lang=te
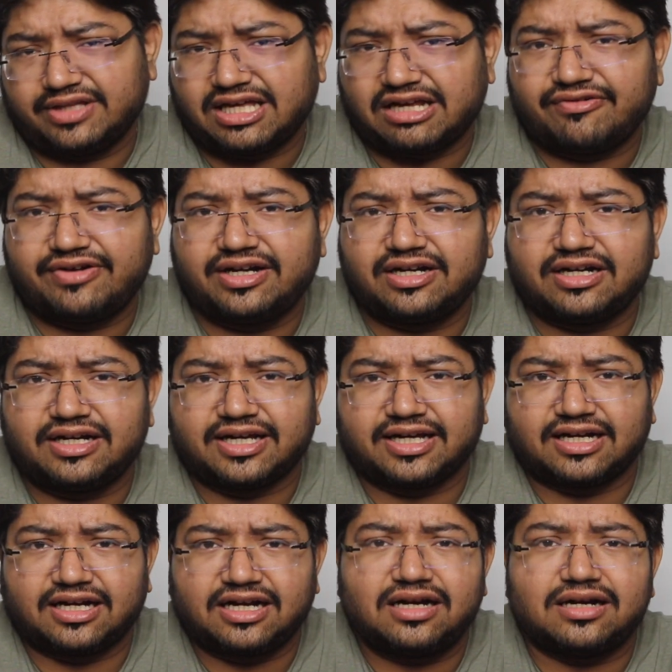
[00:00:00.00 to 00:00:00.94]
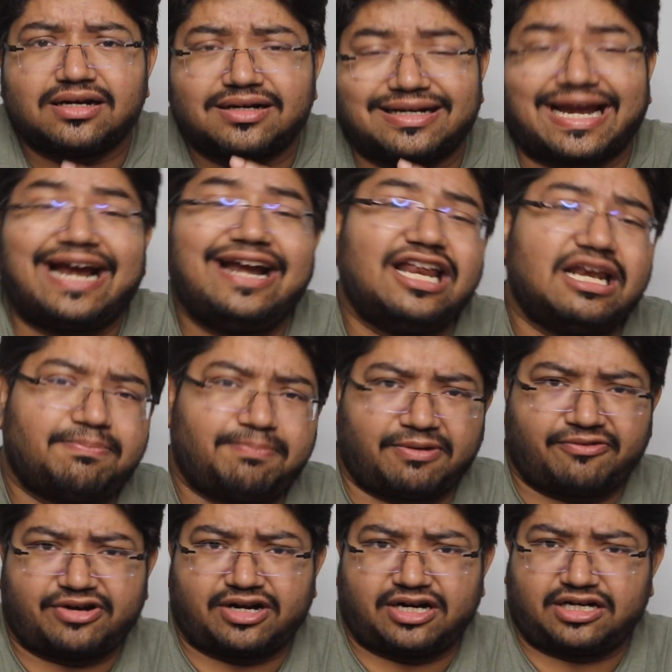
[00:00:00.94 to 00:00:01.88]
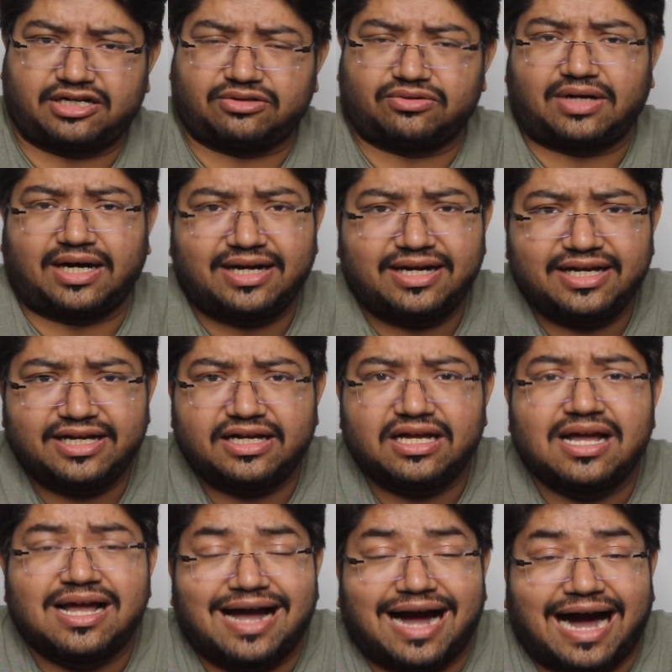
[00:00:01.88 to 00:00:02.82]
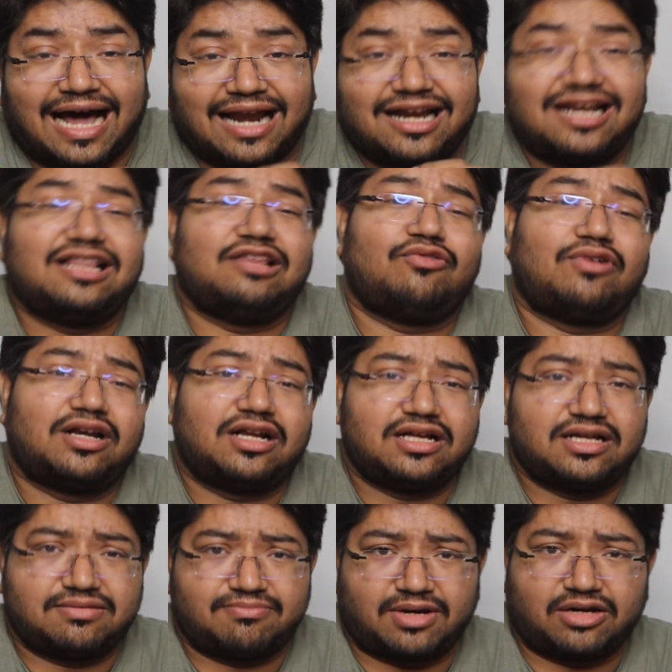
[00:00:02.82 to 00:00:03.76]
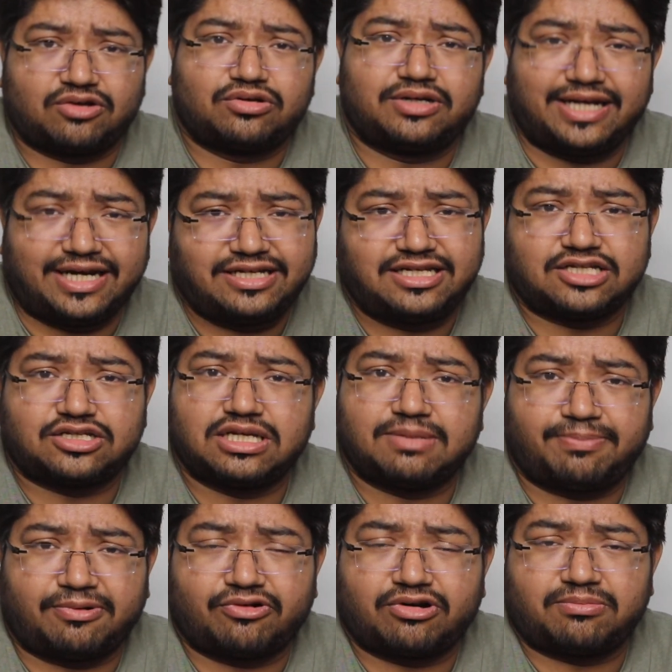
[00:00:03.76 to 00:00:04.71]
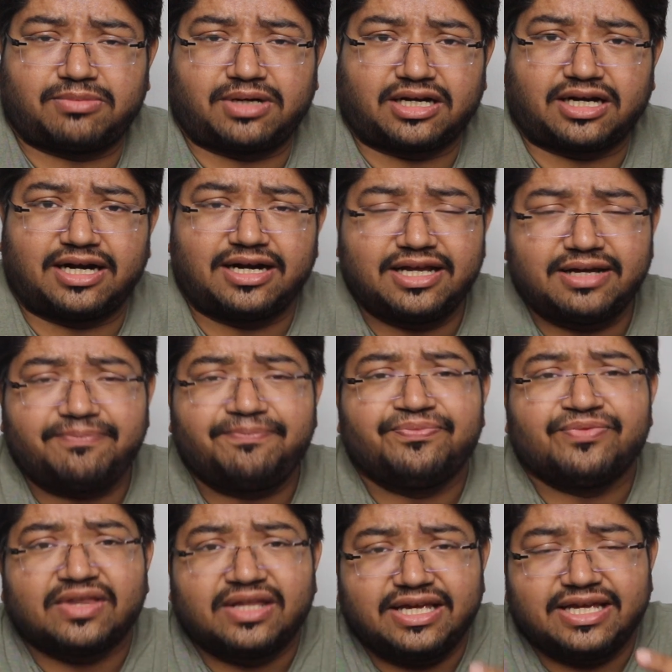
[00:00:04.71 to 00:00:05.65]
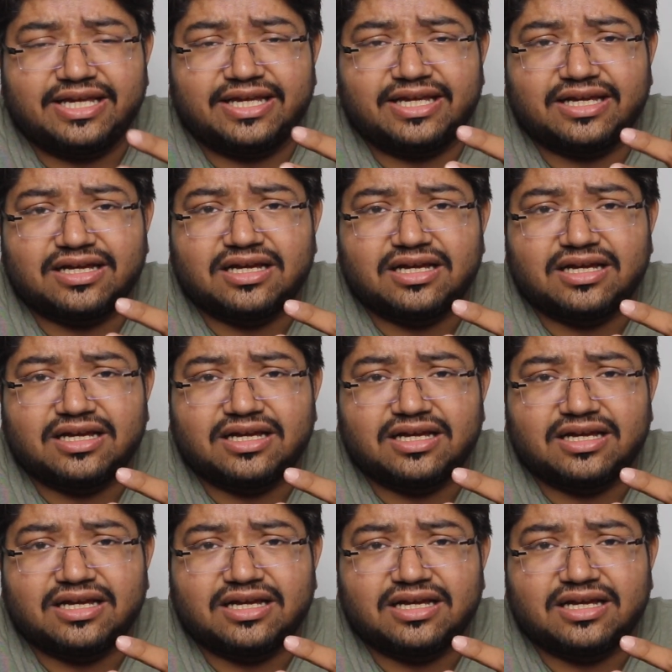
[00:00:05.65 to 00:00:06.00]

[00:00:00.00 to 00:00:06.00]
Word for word: విధానం ఏంటంటే కనుక టైడల్ పవర్ అంటాం అంటే అలల ద్వారా మనం క్రియేట్ చేసిన పవర్ అనమాట అంటే ఈ